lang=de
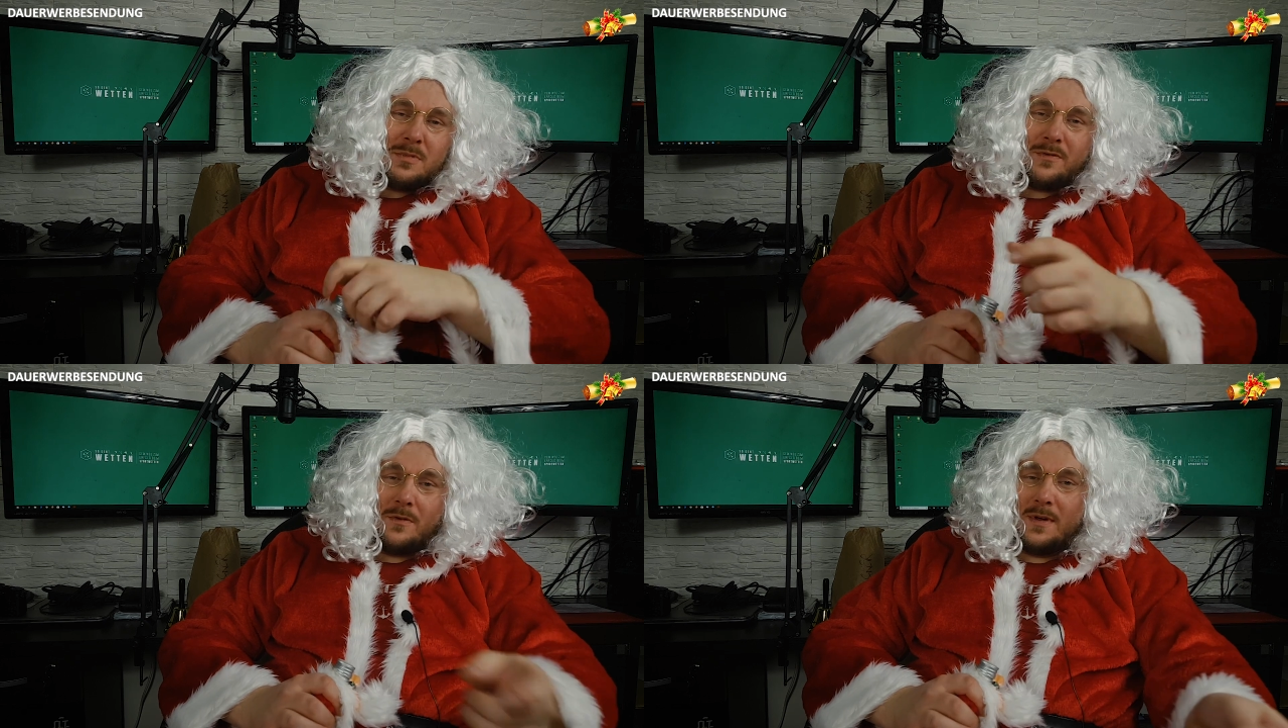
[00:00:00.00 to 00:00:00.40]

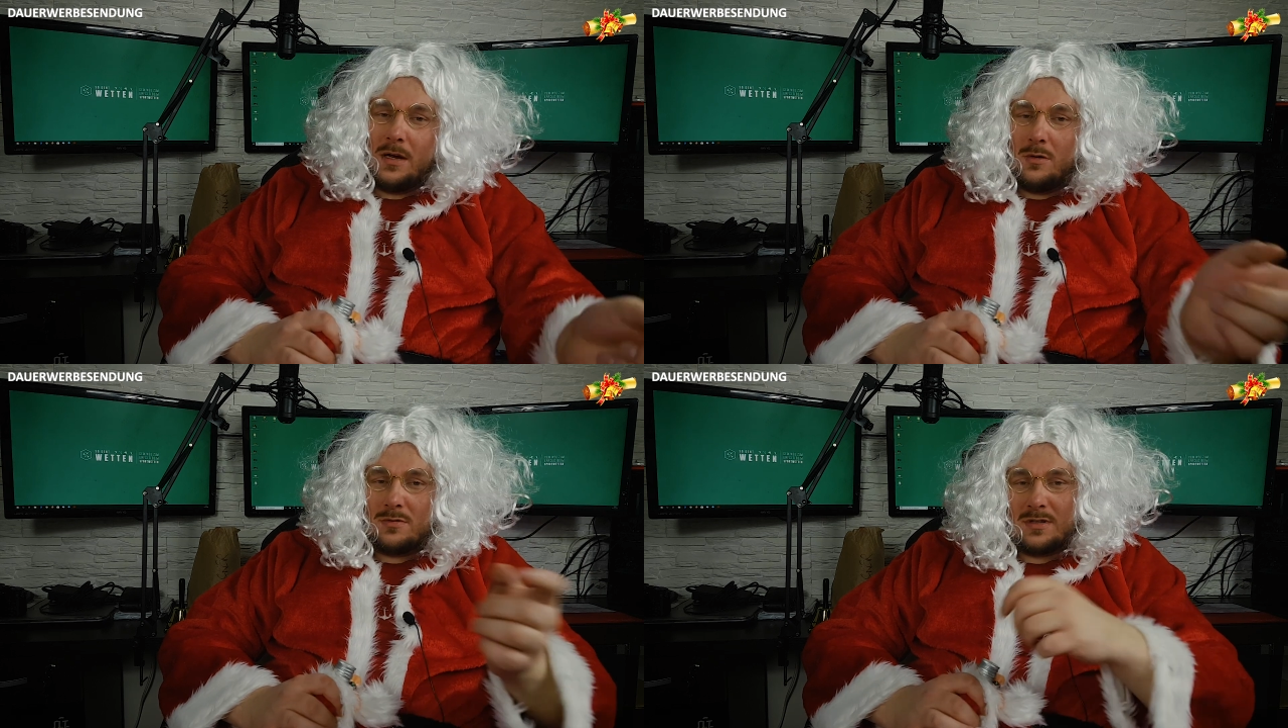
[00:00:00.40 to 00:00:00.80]
bevor wir hier
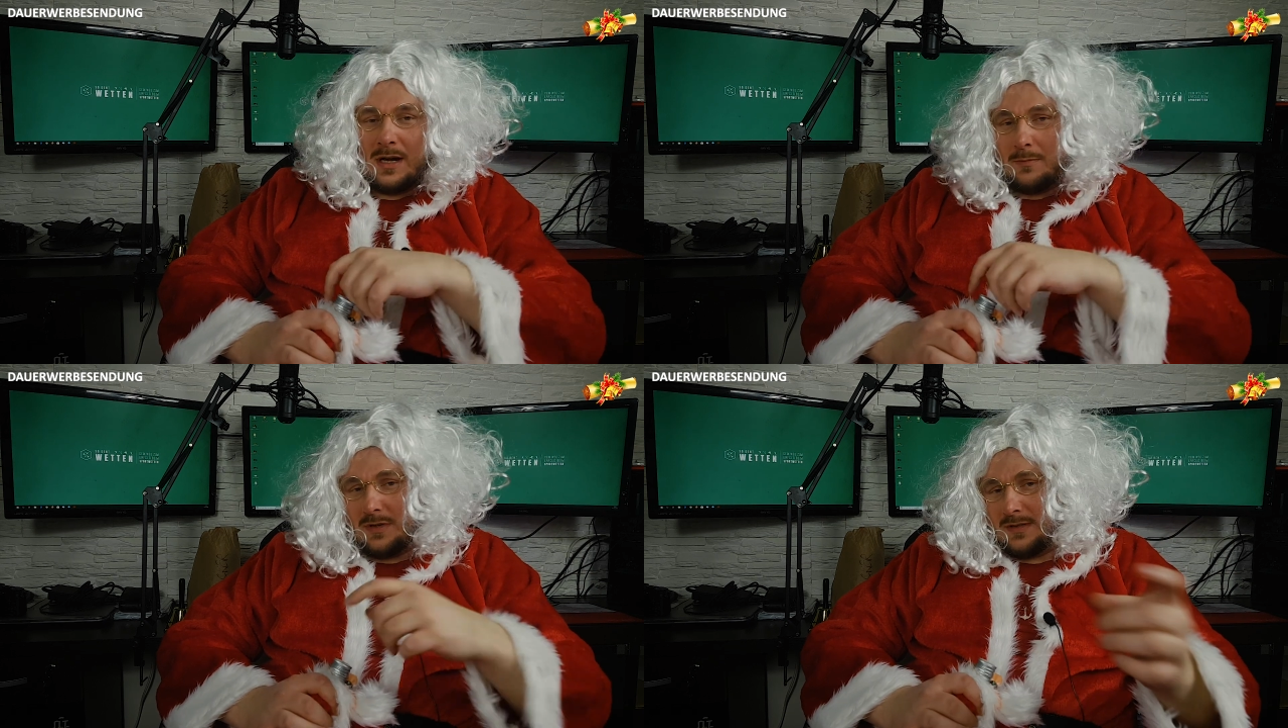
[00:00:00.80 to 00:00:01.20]

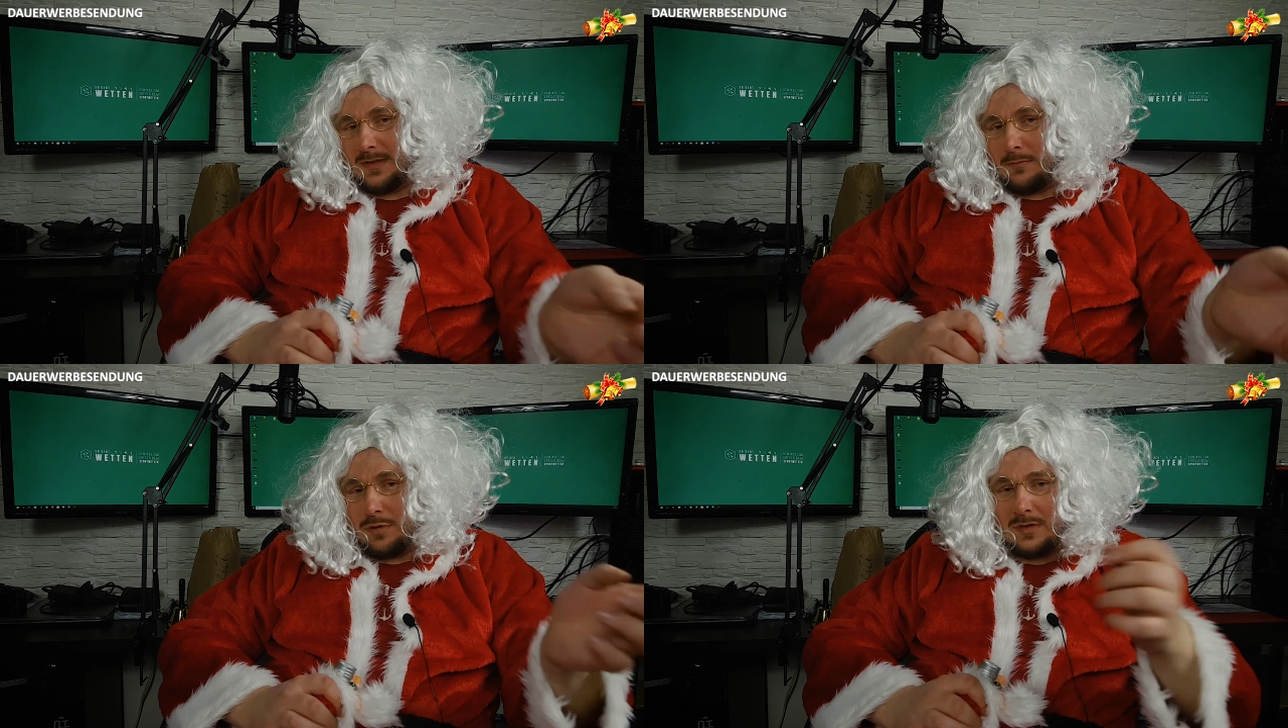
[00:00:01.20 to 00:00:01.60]
loslegen mit
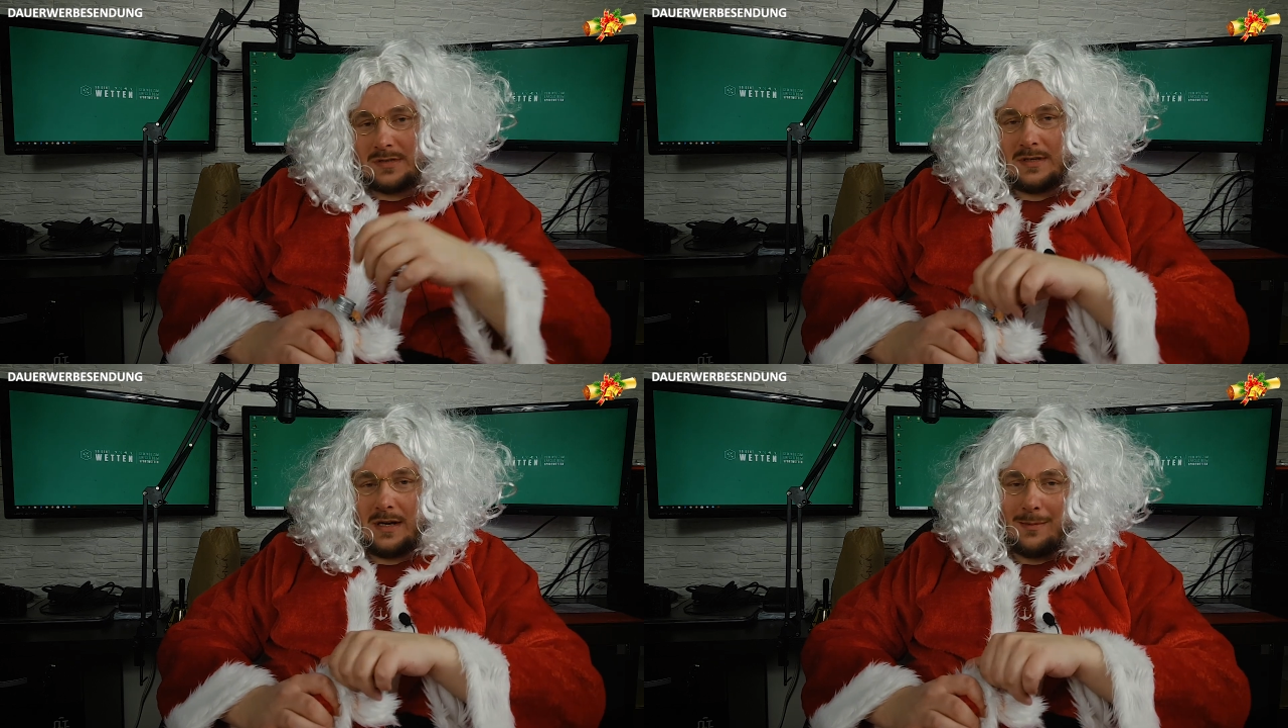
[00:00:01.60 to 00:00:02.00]
dieser
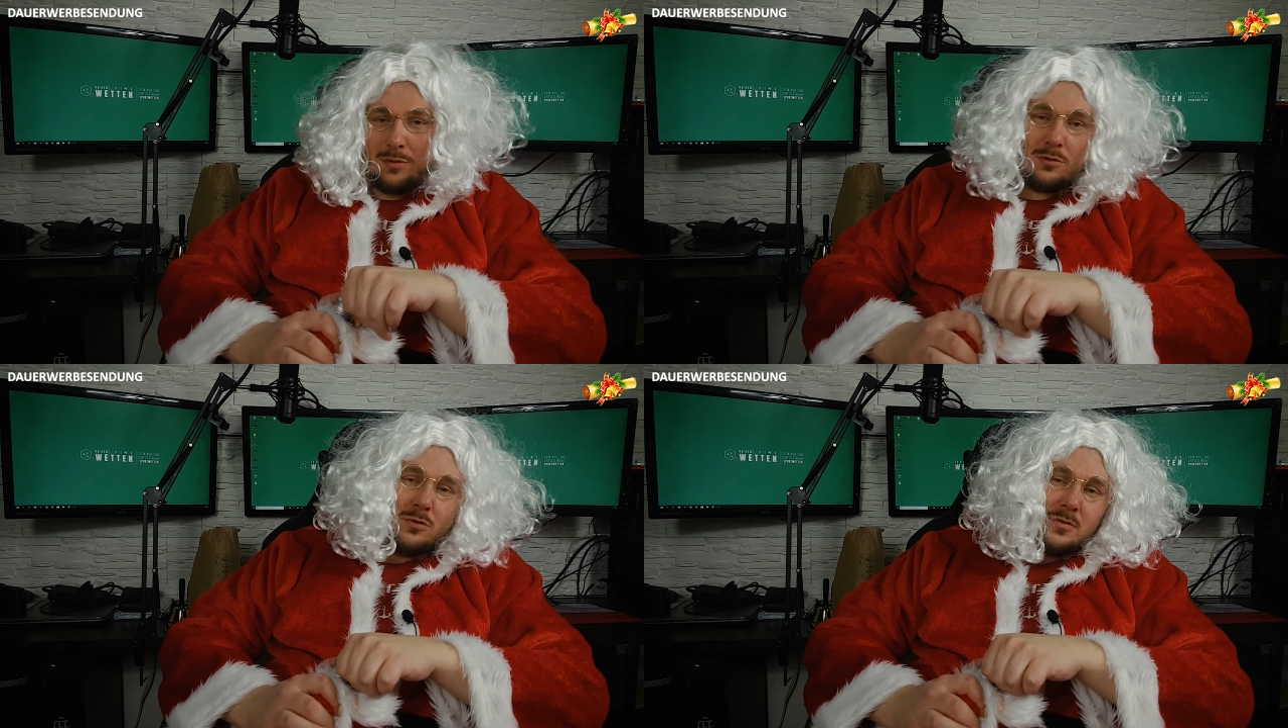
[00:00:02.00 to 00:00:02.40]

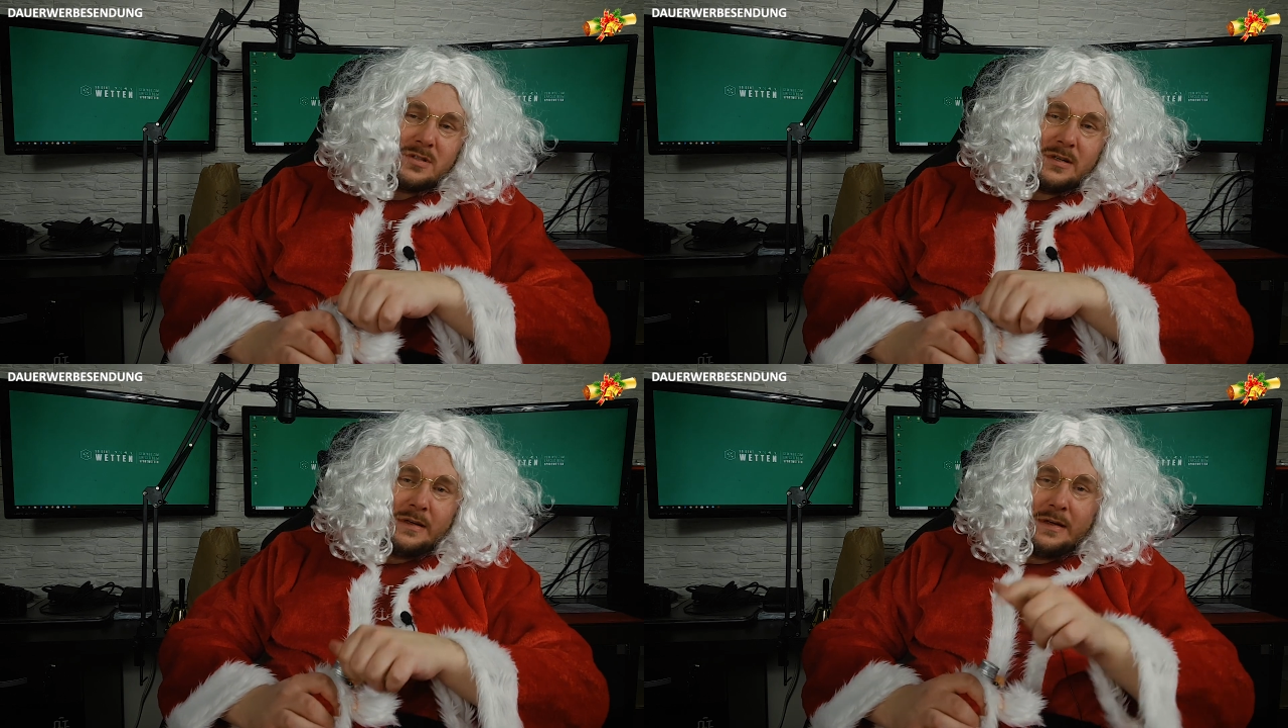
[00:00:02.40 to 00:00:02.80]

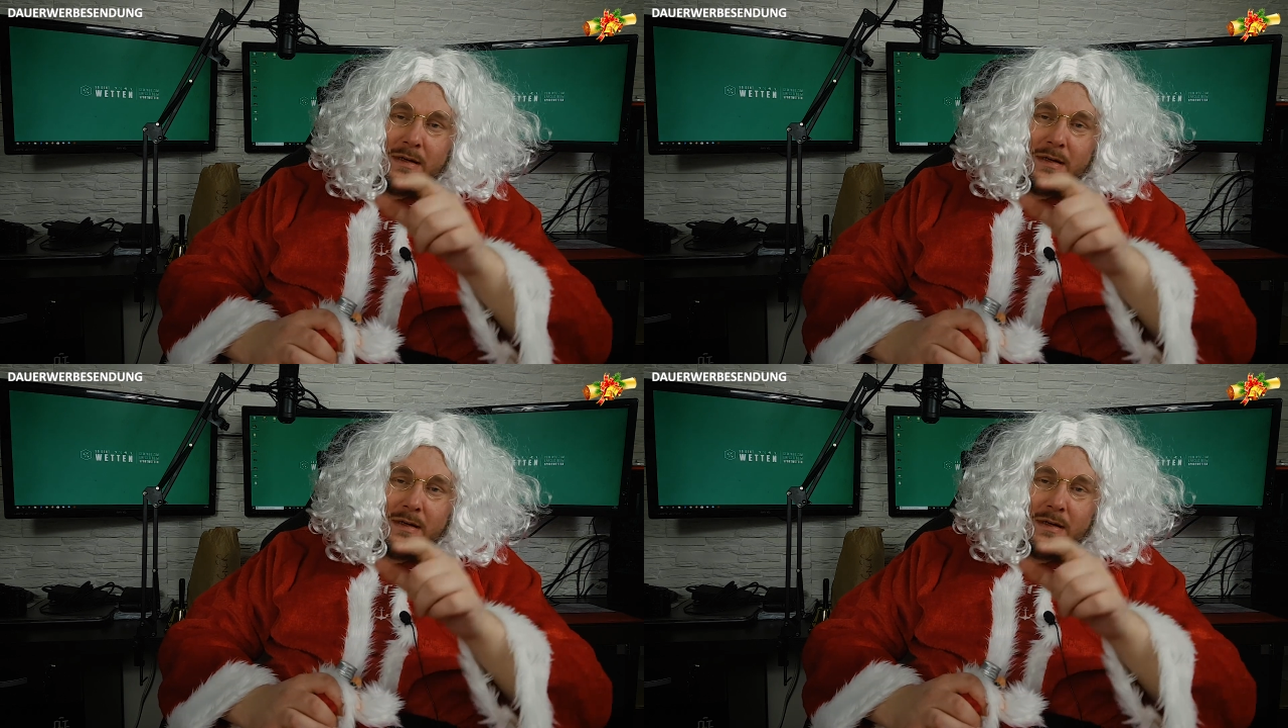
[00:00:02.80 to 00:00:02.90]
Bundesliga-Prognose,